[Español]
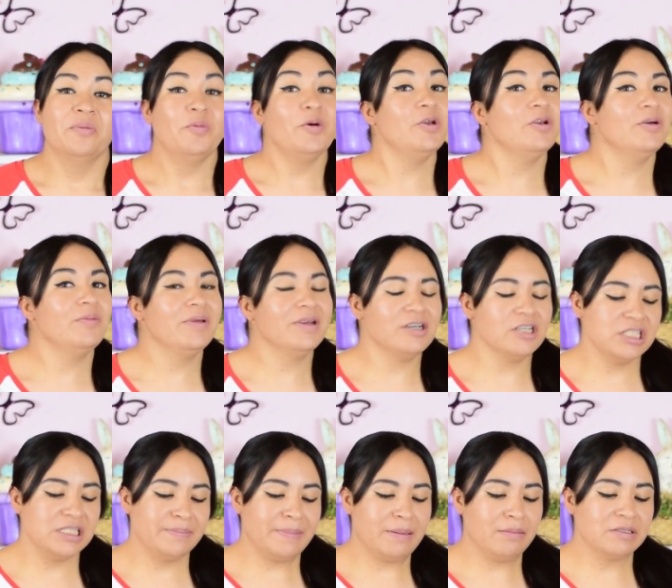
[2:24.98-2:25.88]
Bueno
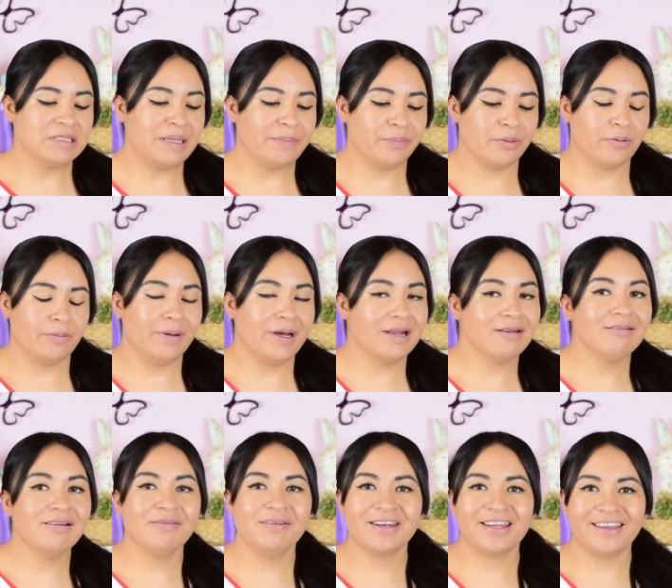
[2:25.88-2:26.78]
amigos, y vamos a
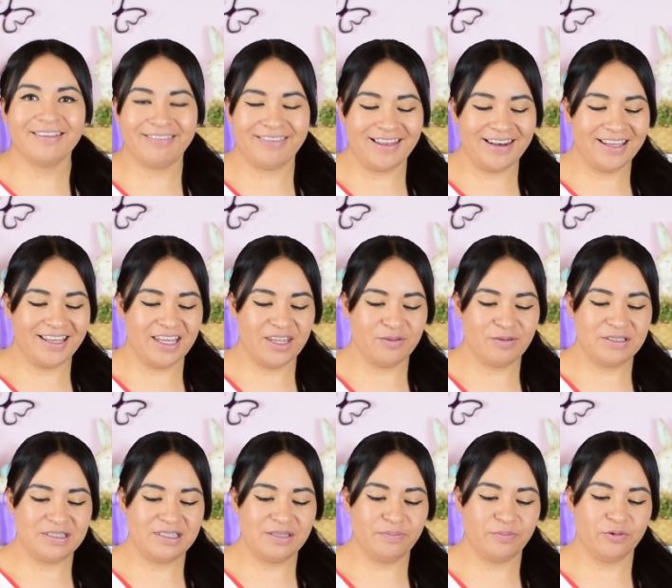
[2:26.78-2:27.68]
probarlo a ver qué tal quedó
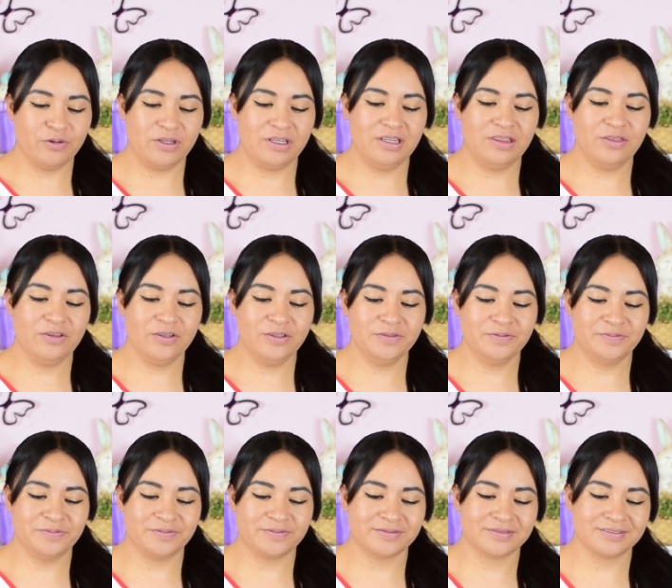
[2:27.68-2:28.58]
este pollito
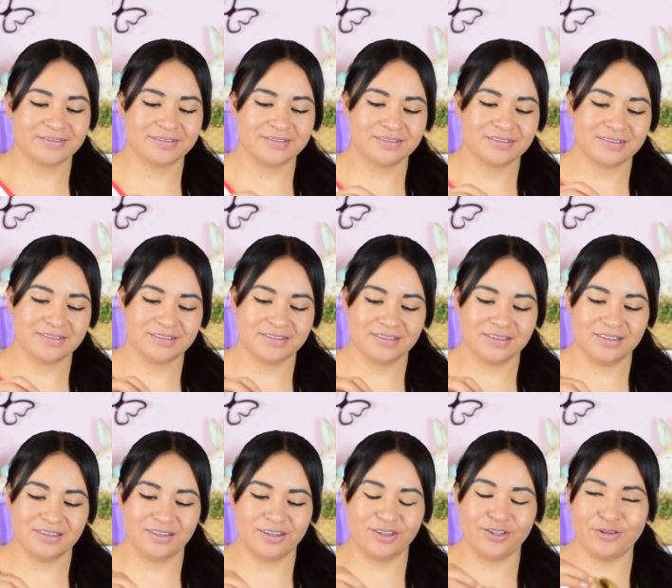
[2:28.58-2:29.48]

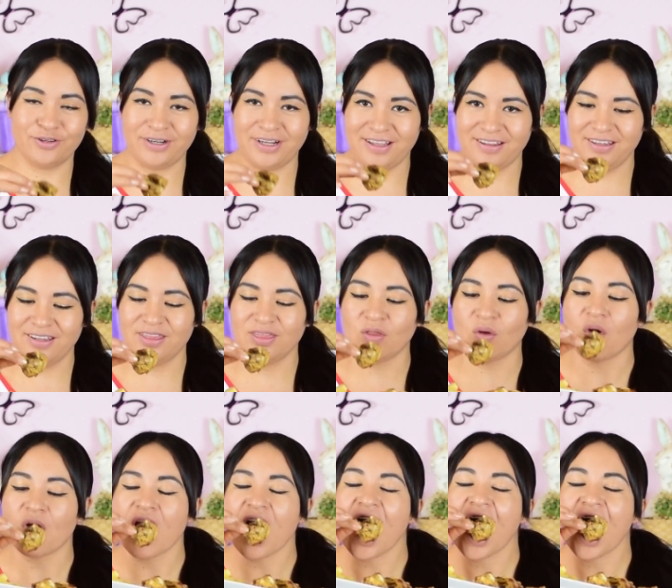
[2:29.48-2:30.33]
doradito.